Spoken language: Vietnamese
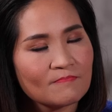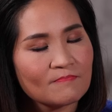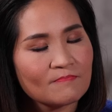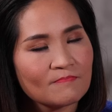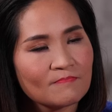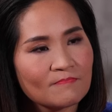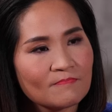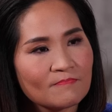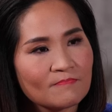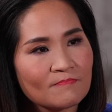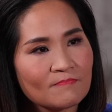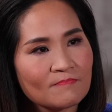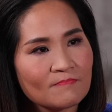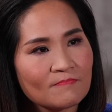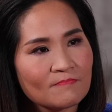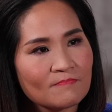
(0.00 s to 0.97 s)
nhưng mà kiểu như
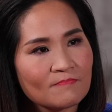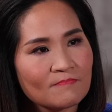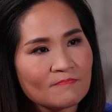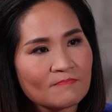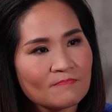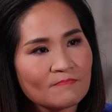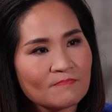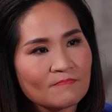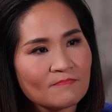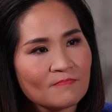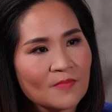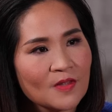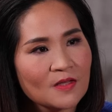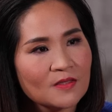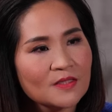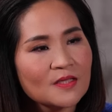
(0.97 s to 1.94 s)
em đang thấy em ổn.
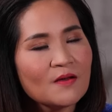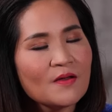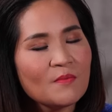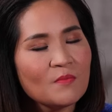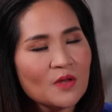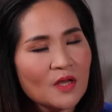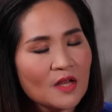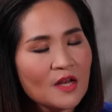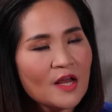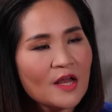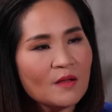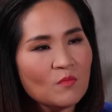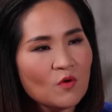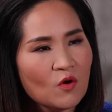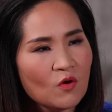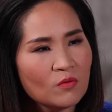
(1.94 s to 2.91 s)
Sao em nghĩ là
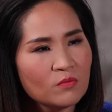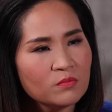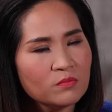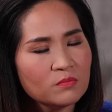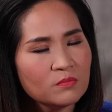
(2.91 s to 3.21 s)
em ổn?